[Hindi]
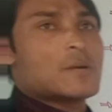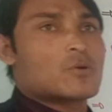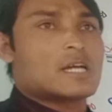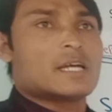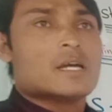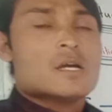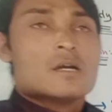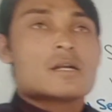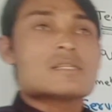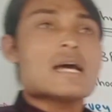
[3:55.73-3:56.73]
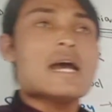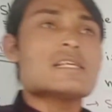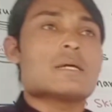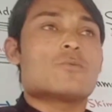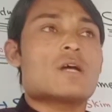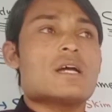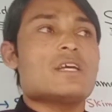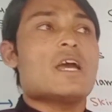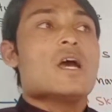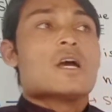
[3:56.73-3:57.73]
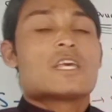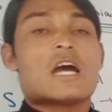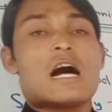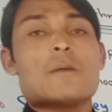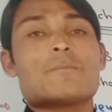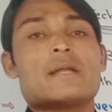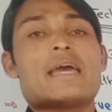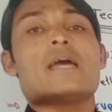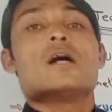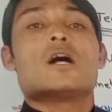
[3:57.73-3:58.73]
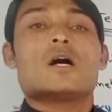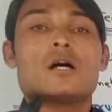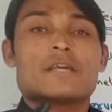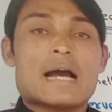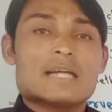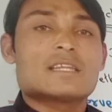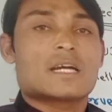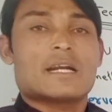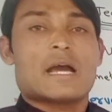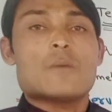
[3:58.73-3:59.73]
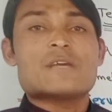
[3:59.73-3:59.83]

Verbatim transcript: से क्या मुराद है प्रेसाइड से मुराद ये कि आपने आ, याद करना